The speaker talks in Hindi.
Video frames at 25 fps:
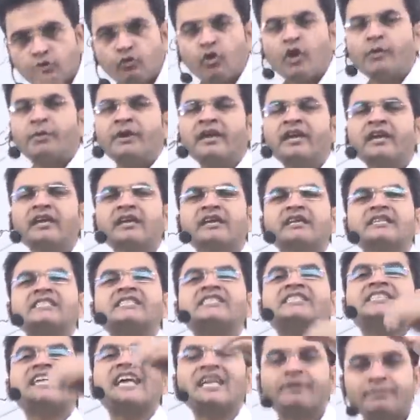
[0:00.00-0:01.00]
कोई भी
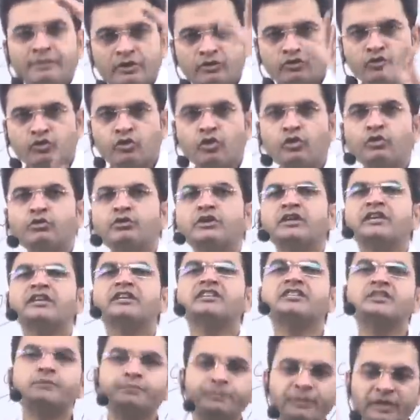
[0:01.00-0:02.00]
स्टेटमेंट सुनो
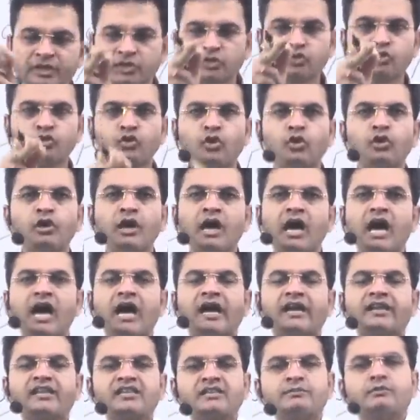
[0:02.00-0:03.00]
स्पीच सुनो
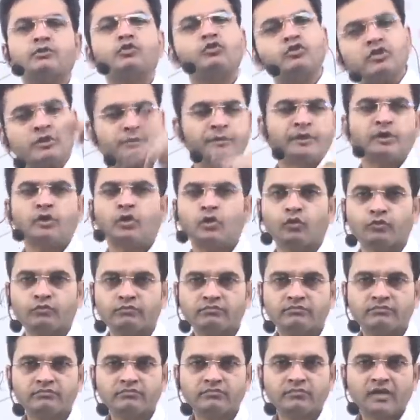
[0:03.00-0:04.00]
अंग्रेजी में कुछ भी हो
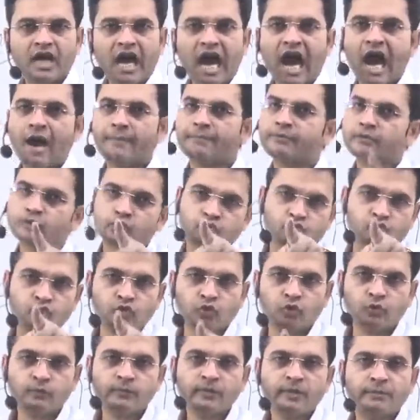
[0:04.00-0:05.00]
आप
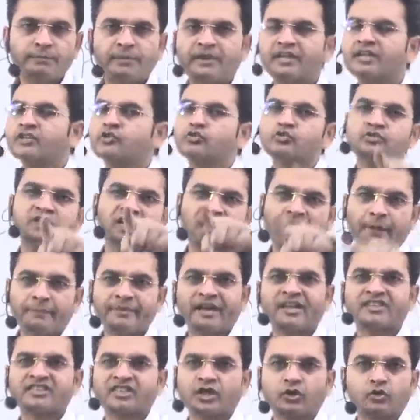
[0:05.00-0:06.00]
सुनो पहले सुनने का
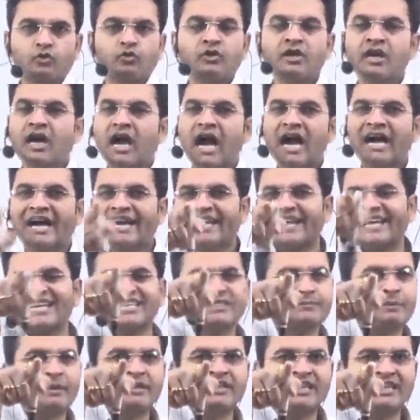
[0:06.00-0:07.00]
प्रयास करो
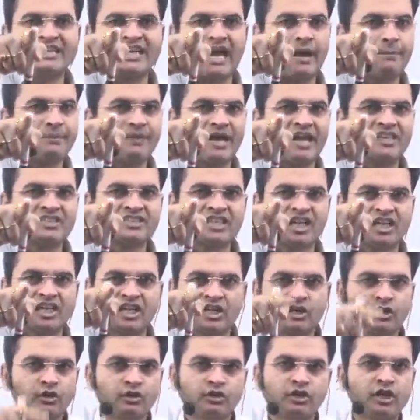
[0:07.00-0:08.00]
अंग्रेज बनने का प्रयास
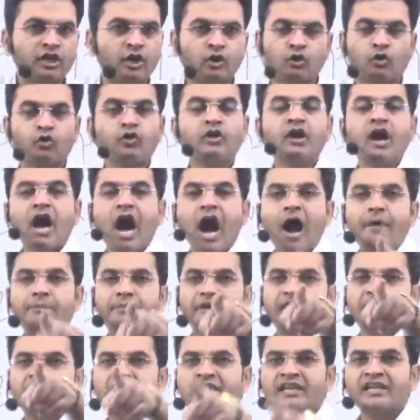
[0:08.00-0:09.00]
करने करो नहीं करो
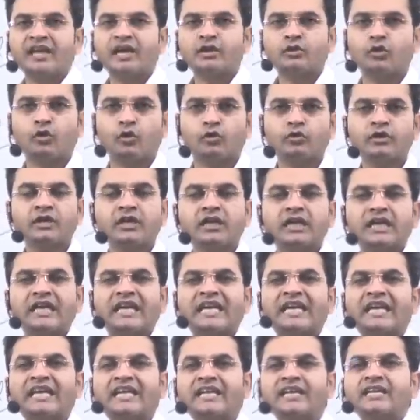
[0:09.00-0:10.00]
आप इंडियन हो
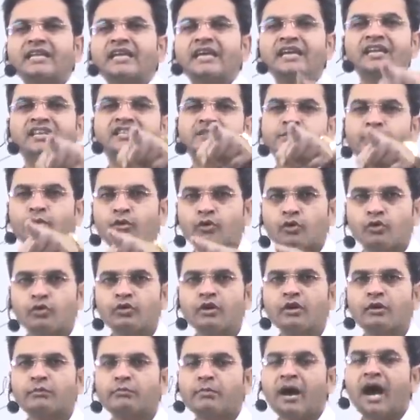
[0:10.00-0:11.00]
इंडियन इंग्लिश बोलो
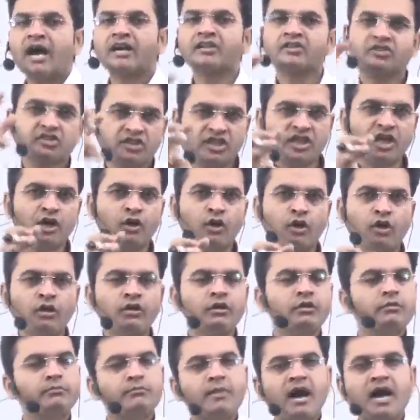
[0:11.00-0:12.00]
भारतीय हो
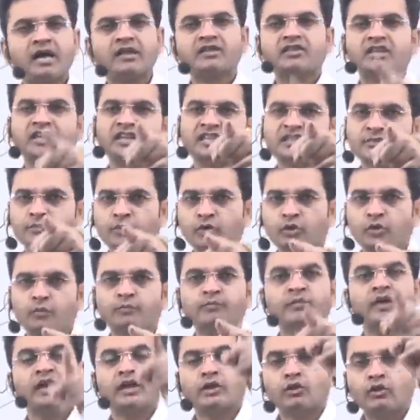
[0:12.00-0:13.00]
भारतीय इंग्लिश बोलो
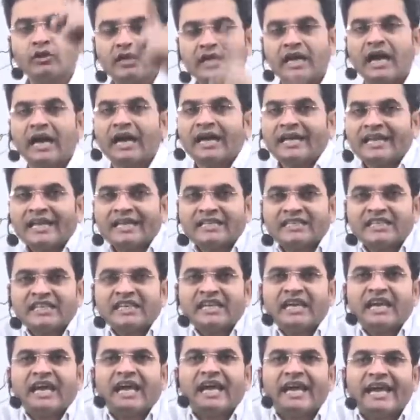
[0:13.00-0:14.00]
क्योंकि
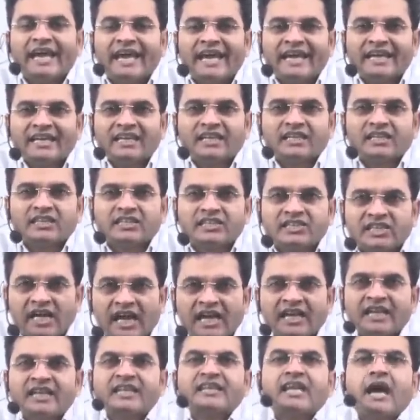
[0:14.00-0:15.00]
अंग्रेजी एक
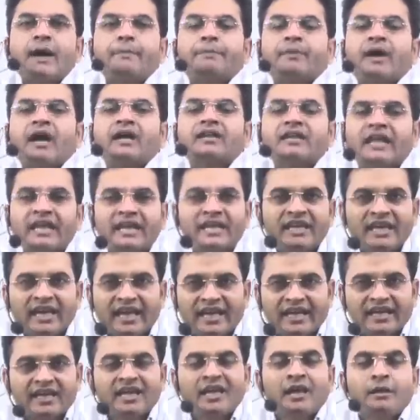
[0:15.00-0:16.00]
टंग आपका नहीं
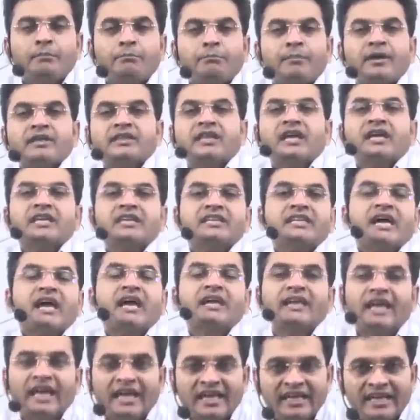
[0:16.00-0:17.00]
है मदर
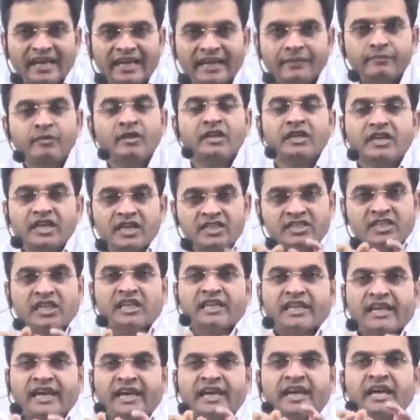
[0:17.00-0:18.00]
टंग नहीं है
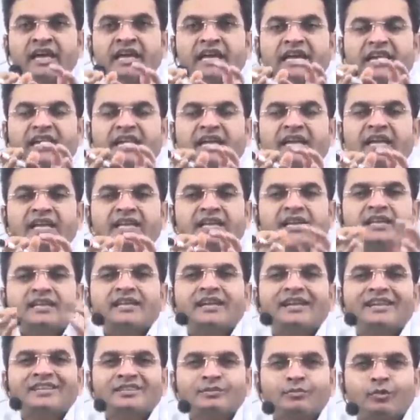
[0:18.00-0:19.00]
इसलिए इंडियन
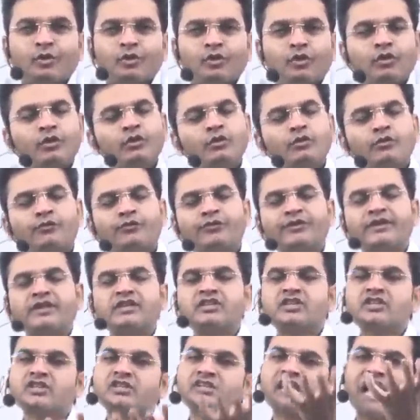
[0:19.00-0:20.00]
इंग्लिश बोलो
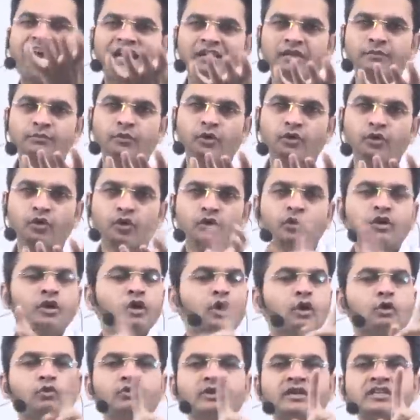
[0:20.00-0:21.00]
फ्री स्टाइल में बोलो
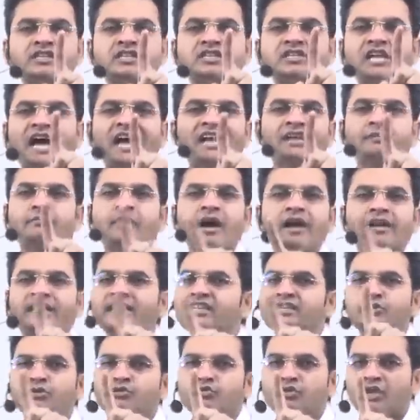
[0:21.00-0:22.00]
कोई स्टाइल मारने
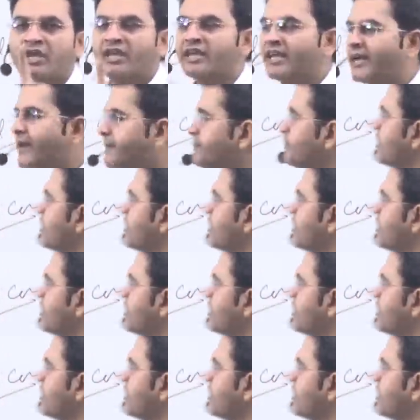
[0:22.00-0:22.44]
की जरूरत नहीं है